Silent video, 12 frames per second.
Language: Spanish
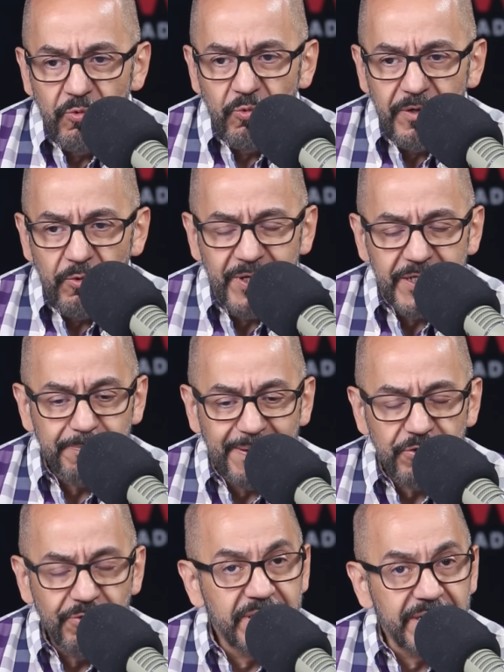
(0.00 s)
un, un,
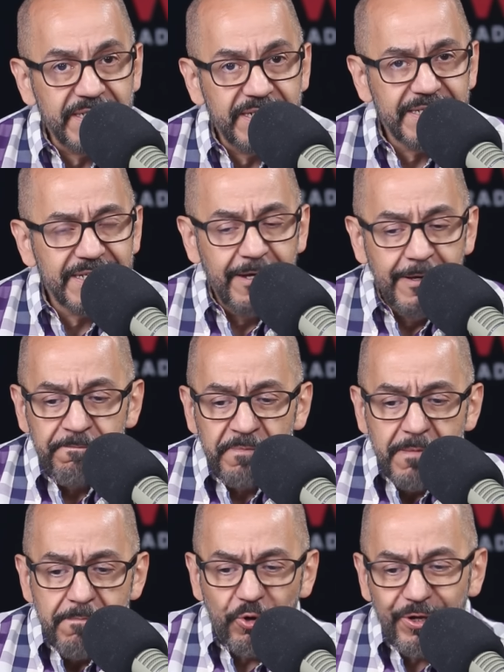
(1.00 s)
espacio de tristeza,
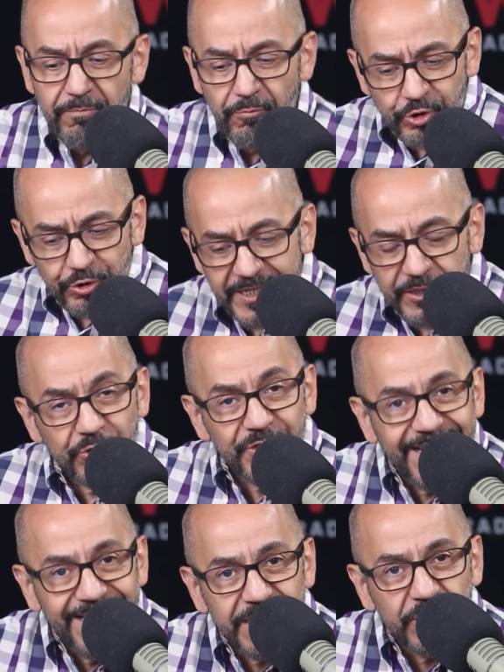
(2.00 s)
porque muchos
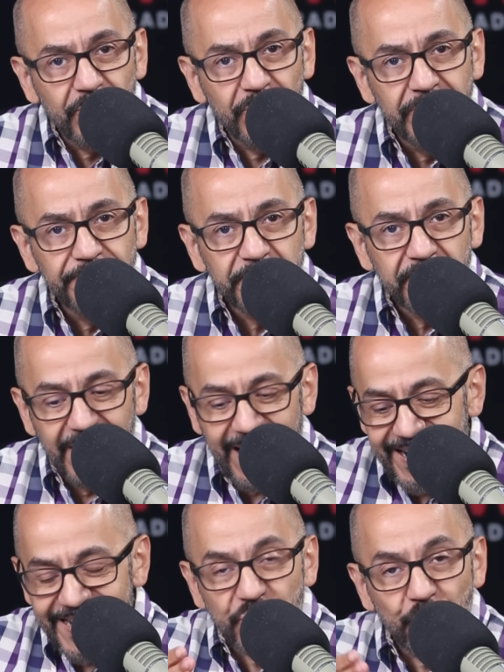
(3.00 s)
asocian eso
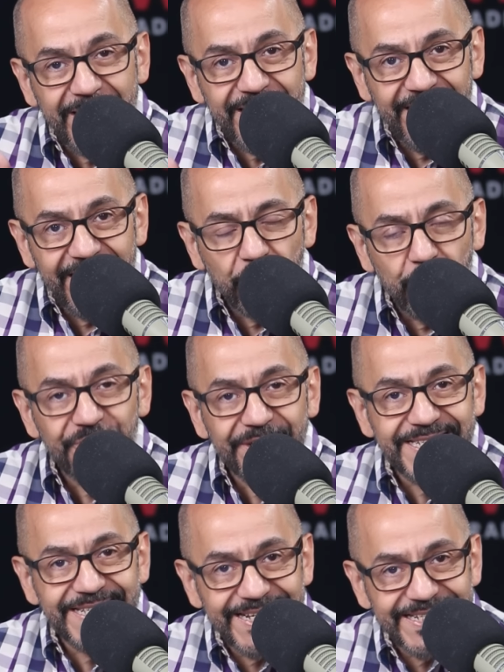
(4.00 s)
a la soledad con
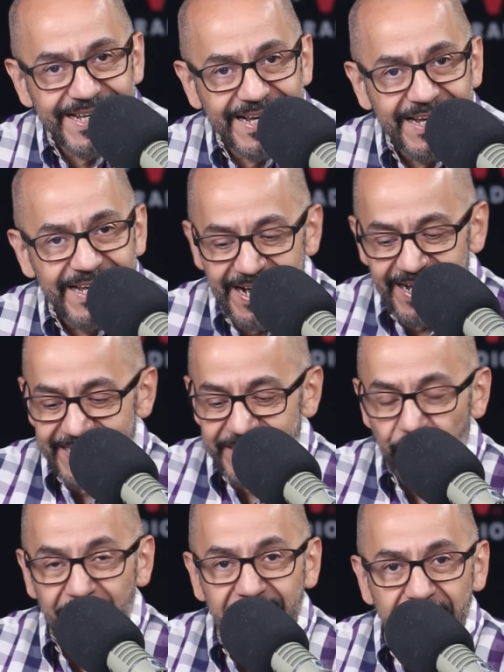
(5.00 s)
tristeza, a la
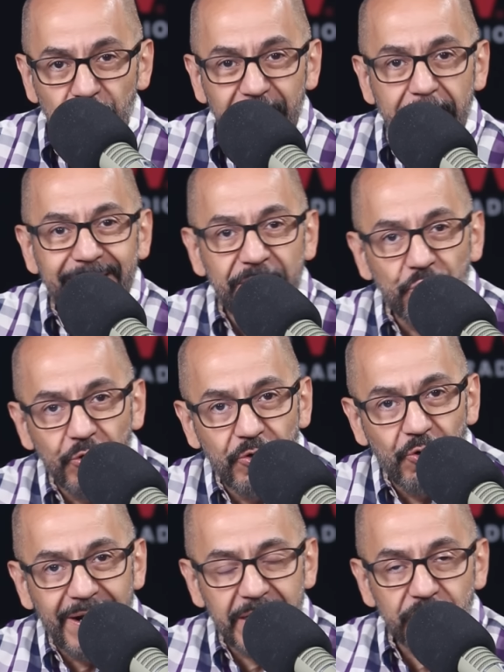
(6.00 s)
soledad con
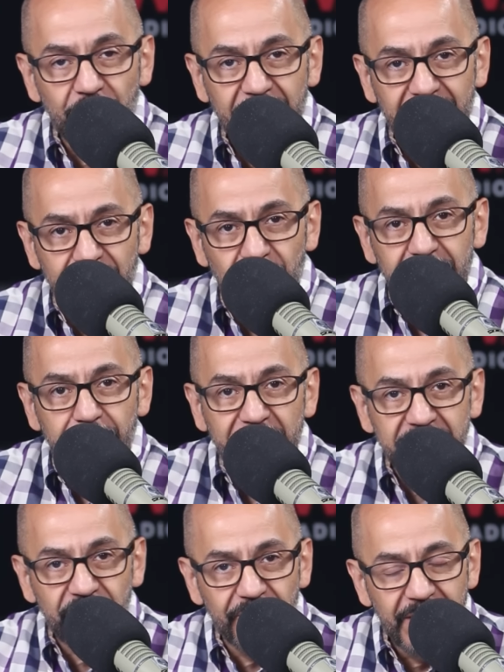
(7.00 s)
abandono, a la soledad con
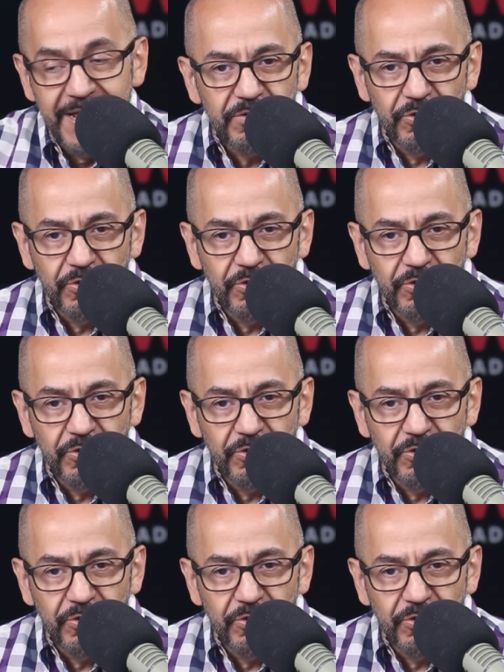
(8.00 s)
depresión.